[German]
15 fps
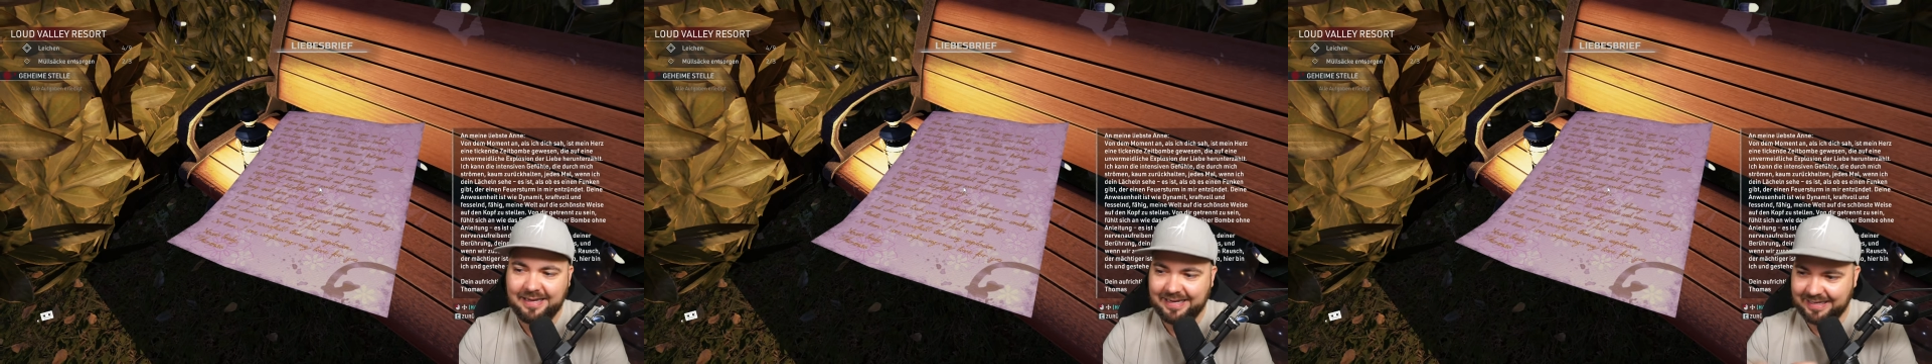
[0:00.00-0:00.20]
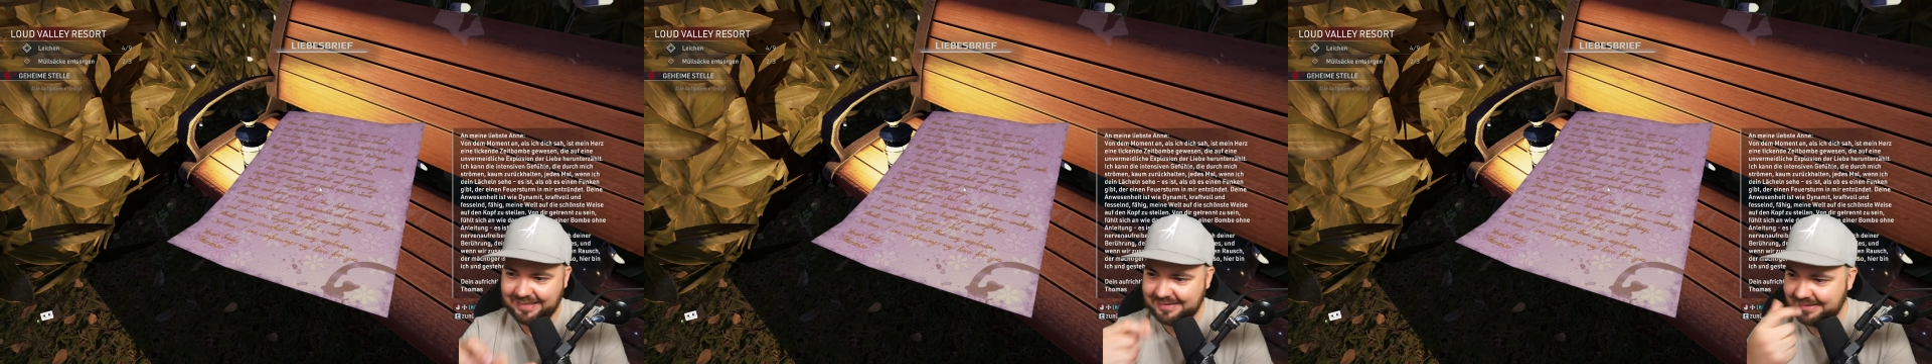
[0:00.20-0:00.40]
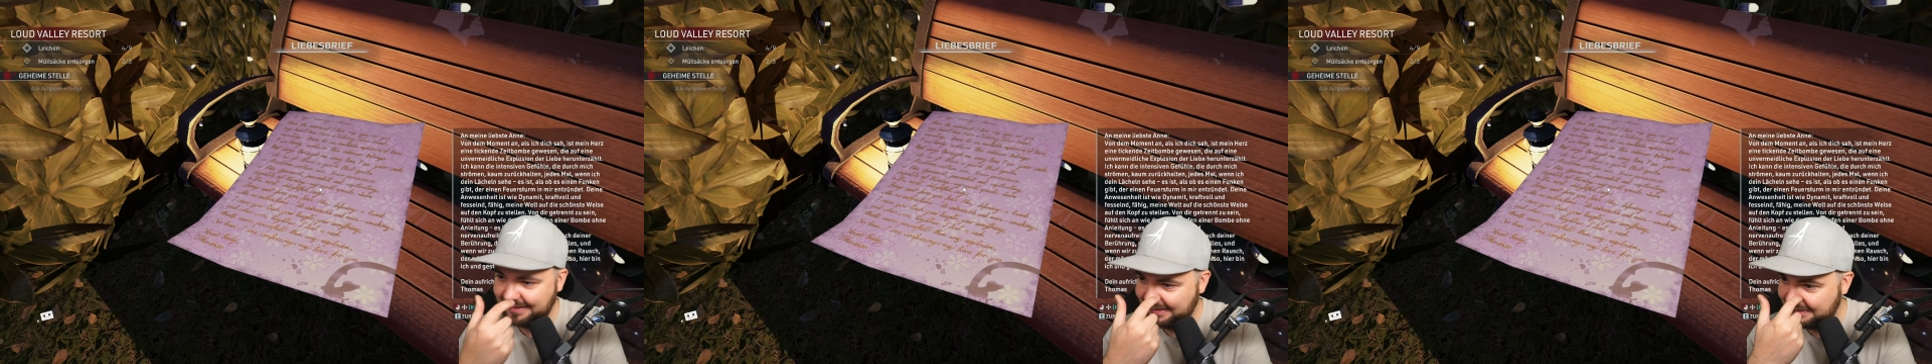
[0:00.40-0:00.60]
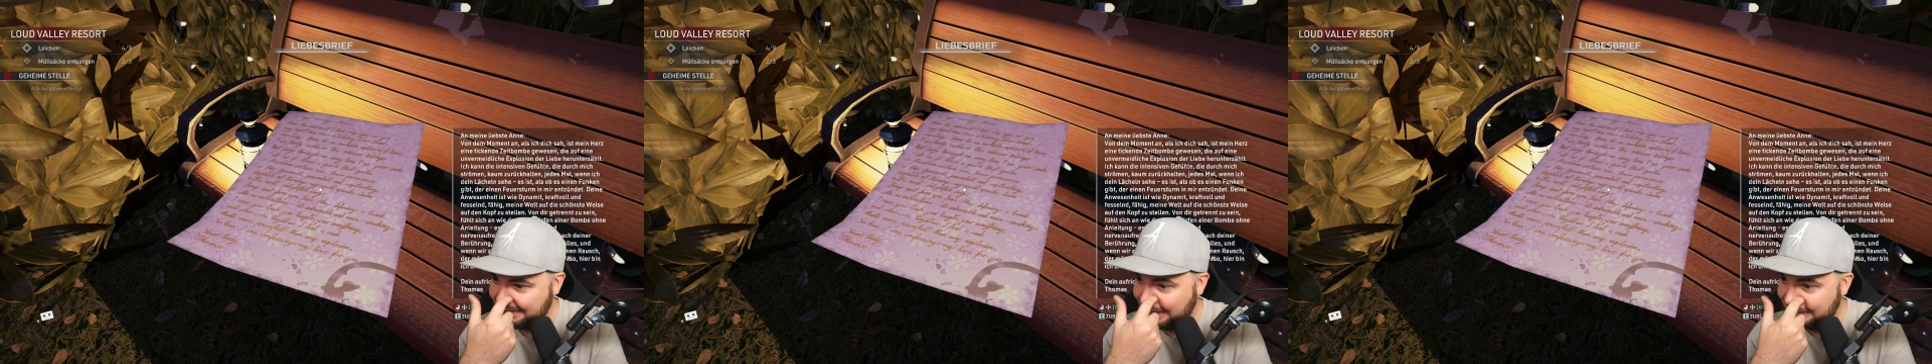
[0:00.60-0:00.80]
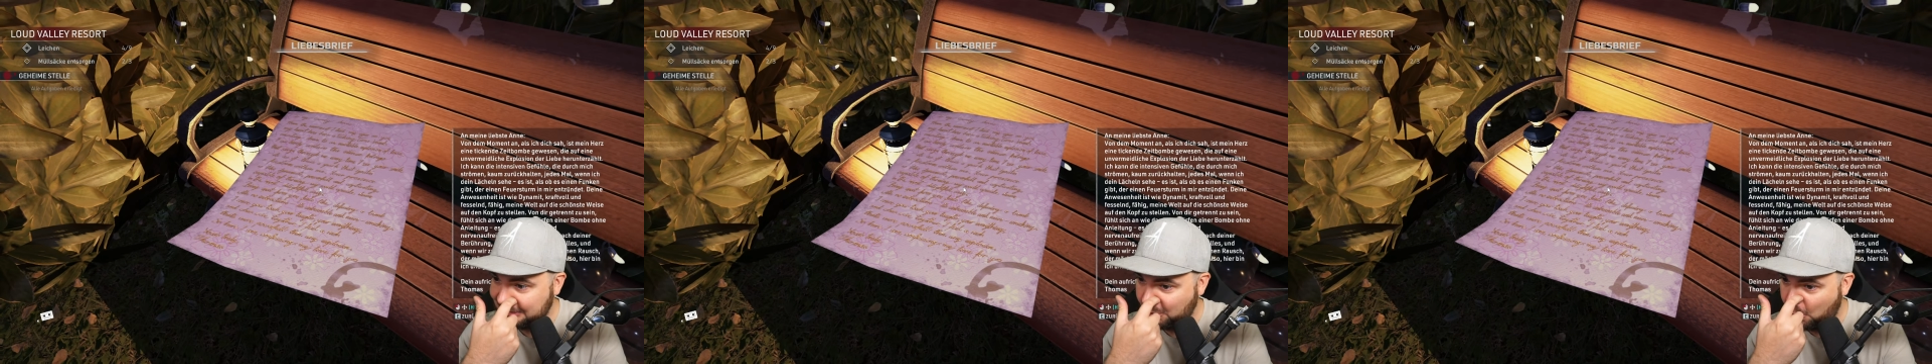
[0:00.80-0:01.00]
ist es,
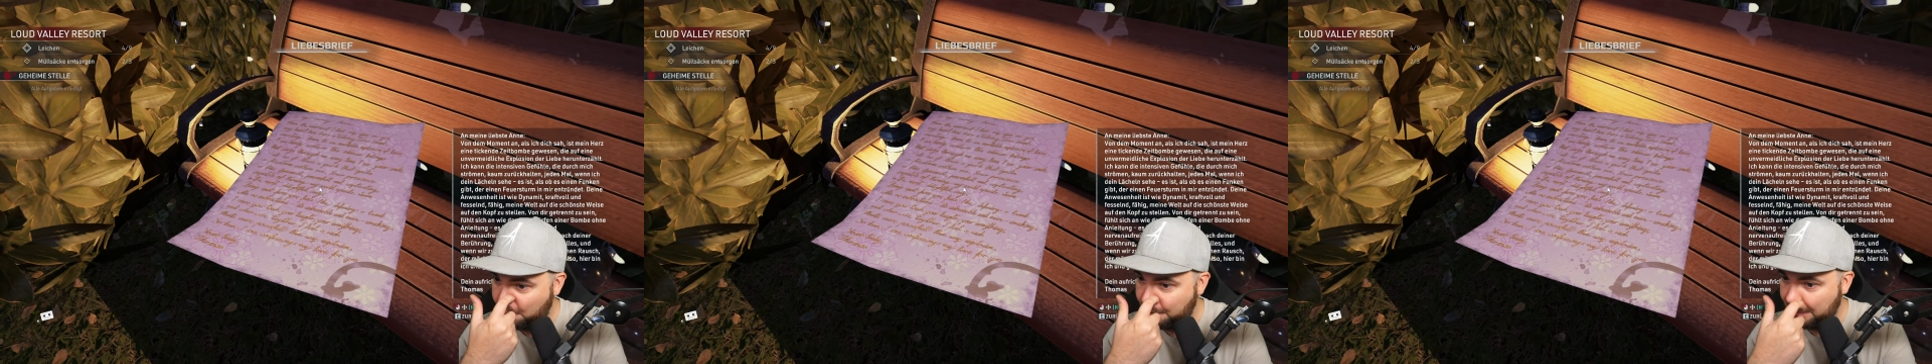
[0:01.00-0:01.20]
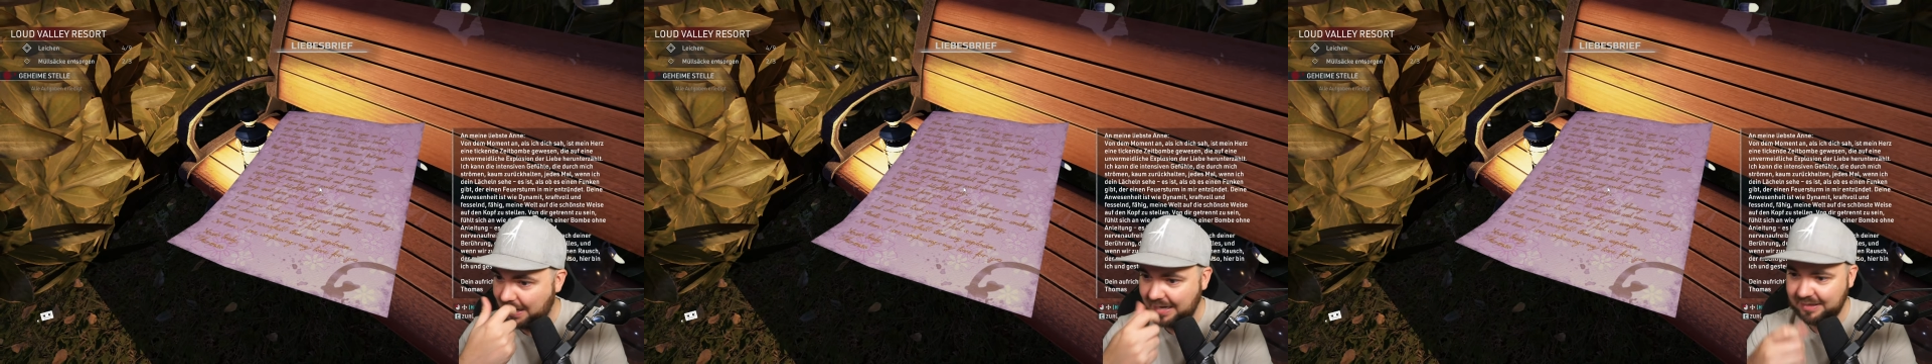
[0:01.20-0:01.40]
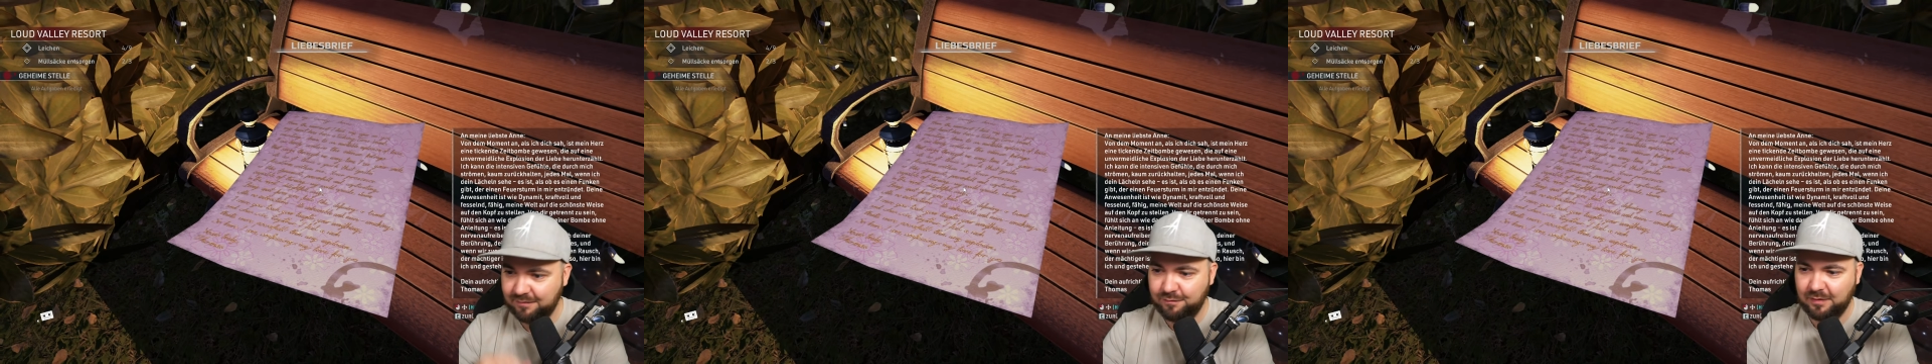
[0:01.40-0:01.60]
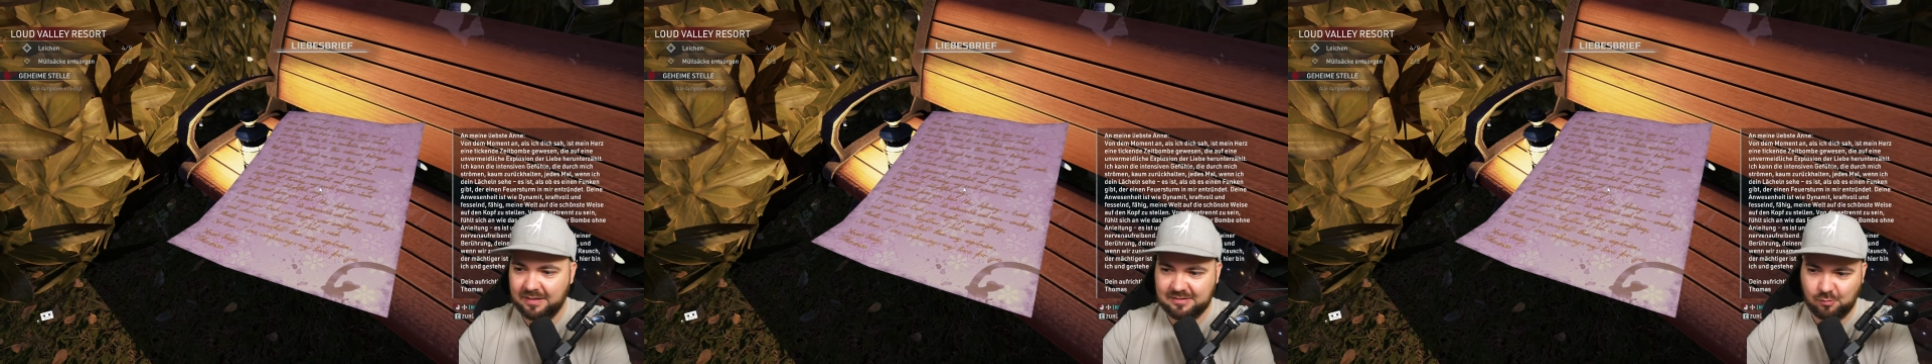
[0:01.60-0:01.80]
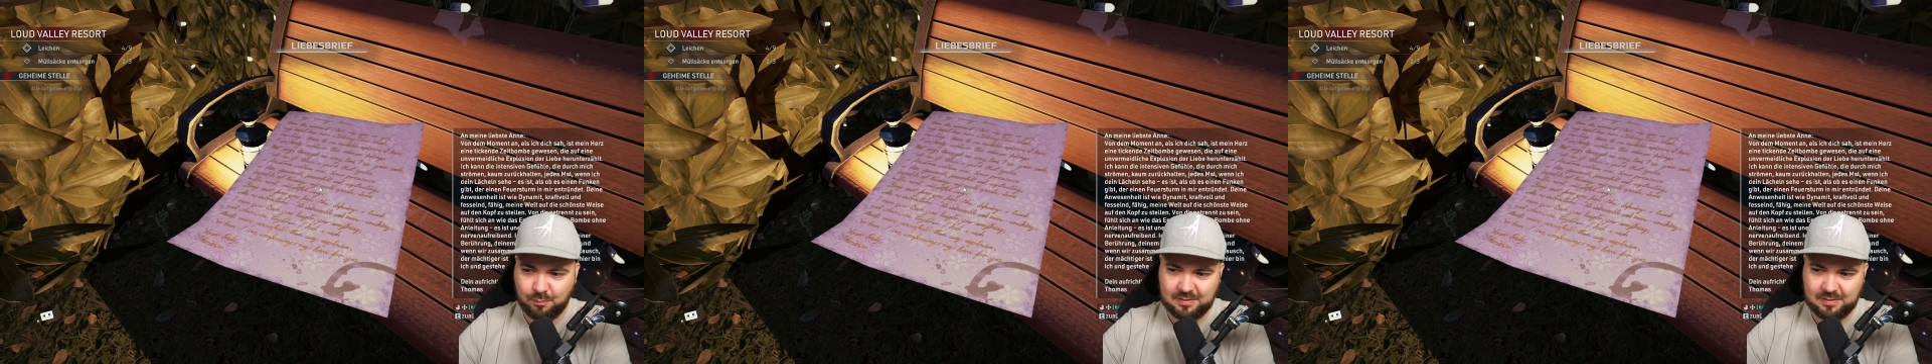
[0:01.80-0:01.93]
als ob, ein, als ob es